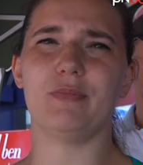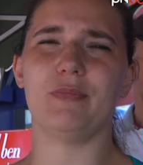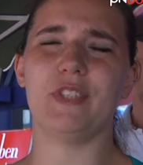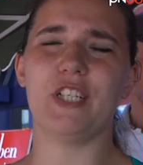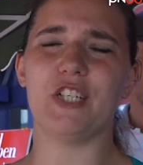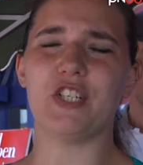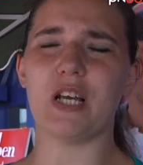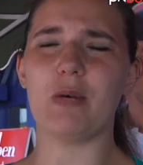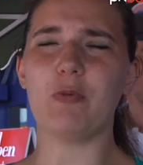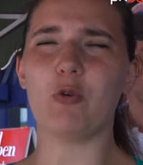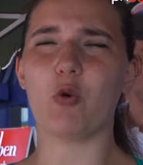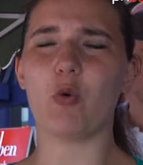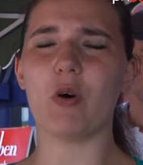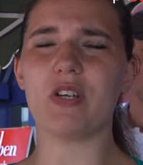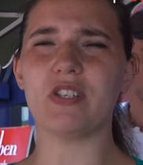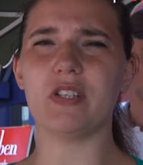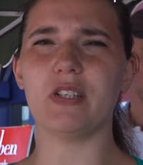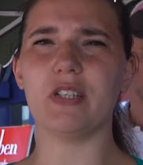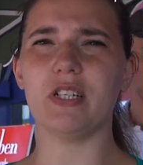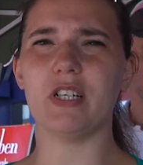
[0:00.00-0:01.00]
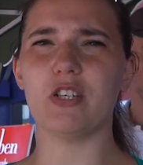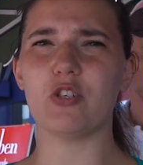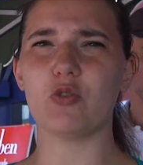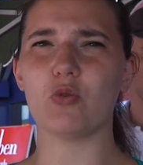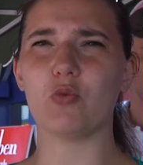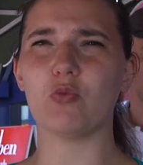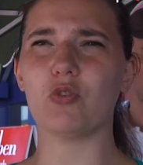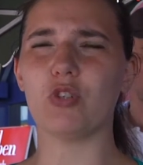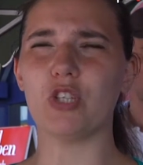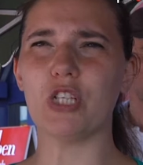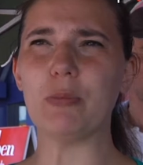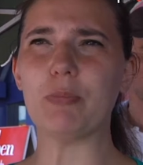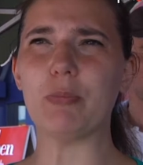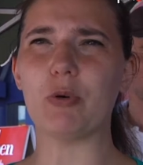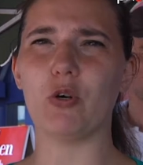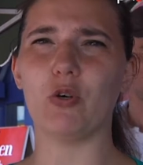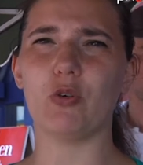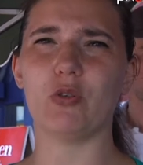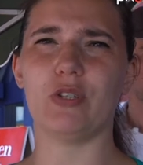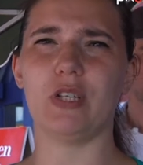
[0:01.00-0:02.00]
diciamo quasi di nessun
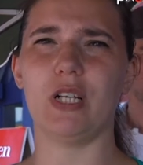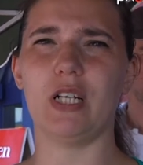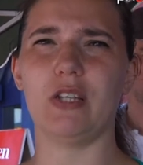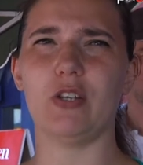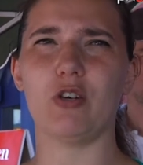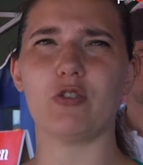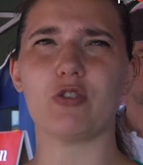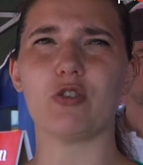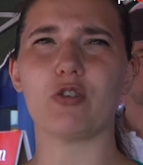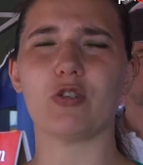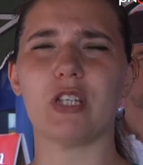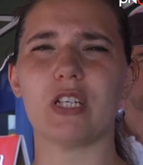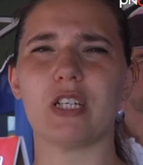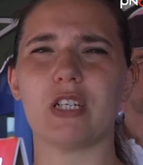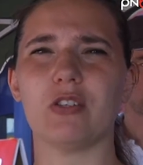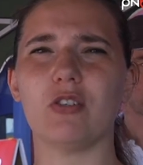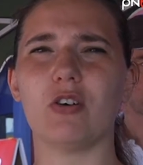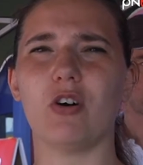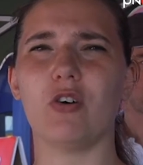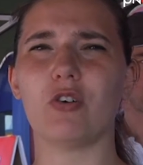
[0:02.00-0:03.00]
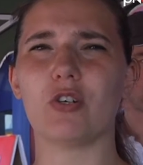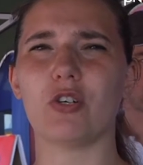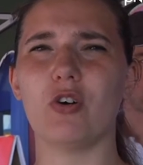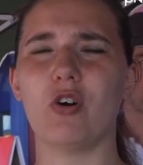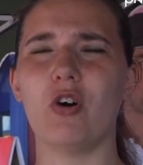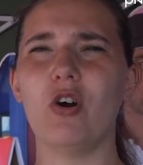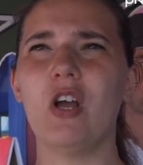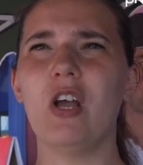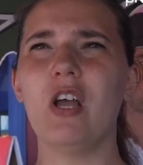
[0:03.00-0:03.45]
tipo nel nostro territorio.